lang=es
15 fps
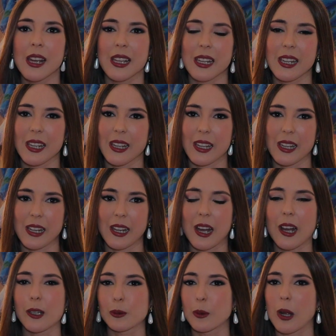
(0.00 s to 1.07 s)
y
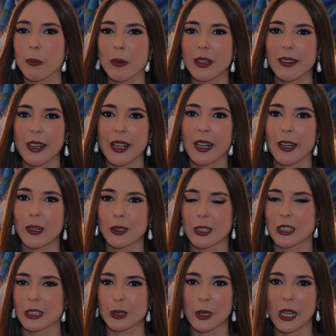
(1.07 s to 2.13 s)
actualmente lo
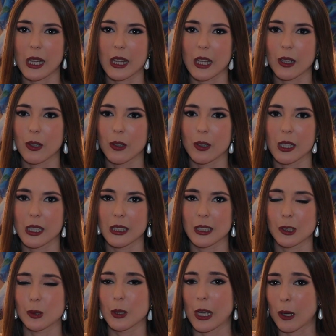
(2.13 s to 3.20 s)
que estoy haciendo es
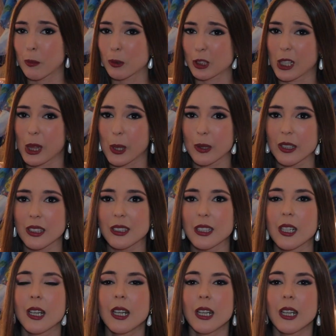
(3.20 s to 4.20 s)
estudiar oposiciones